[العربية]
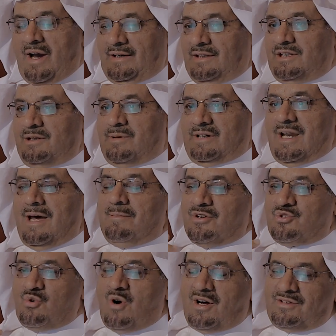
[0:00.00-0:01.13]
كان عندي
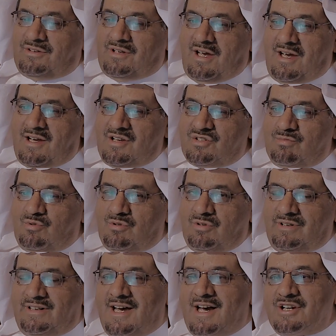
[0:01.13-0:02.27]
برنامج وقتها
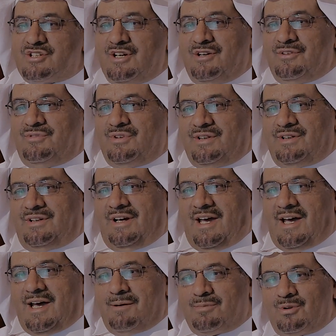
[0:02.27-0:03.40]
اسمه ناشئ في
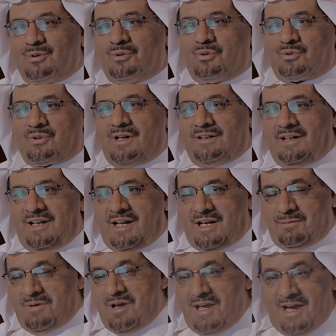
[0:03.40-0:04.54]
رحاب القرآن
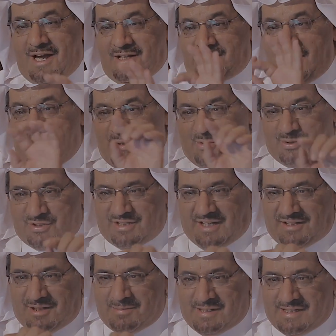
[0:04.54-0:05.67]
الكريم حتى أذكر
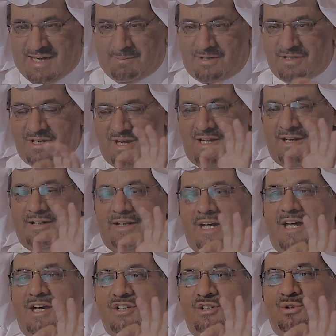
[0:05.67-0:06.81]
شارة البرنامج
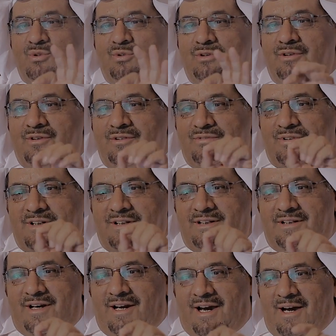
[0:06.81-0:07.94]
ناشئ
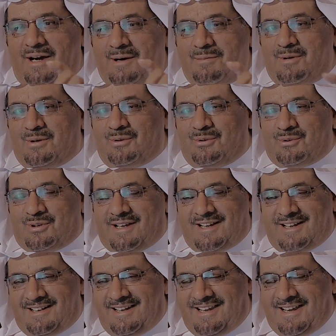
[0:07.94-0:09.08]
في رحاب
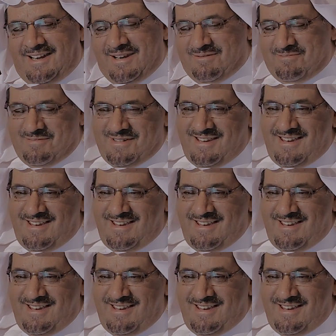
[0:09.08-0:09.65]
القرآن الكريم